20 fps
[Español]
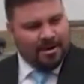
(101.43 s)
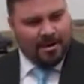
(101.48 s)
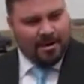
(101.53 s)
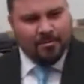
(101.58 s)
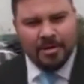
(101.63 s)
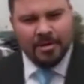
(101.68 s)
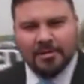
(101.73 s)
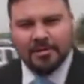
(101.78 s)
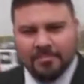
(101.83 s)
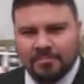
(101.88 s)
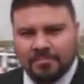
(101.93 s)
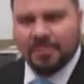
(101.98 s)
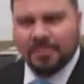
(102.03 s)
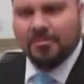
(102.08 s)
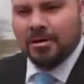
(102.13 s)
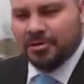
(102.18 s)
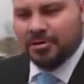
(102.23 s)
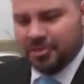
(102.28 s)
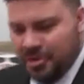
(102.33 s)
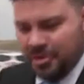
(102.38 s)
Con respecto a
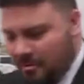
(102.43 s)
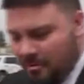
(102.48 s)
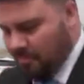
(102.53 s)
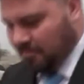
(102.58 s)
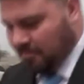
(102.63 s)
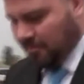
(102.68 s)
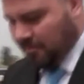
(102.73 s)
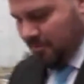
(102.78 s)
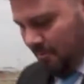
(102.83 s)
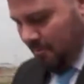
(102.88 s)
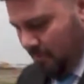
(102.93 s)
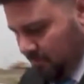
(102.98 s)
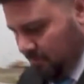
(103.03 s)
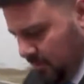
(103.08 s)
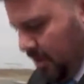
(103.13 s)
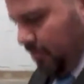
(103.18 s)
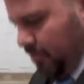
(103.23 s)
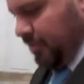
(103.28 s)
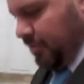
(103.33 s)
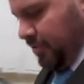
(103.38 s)
las acusaciones
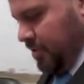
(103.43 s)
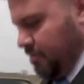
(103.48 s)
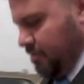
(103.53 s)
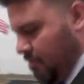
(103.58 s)
en contra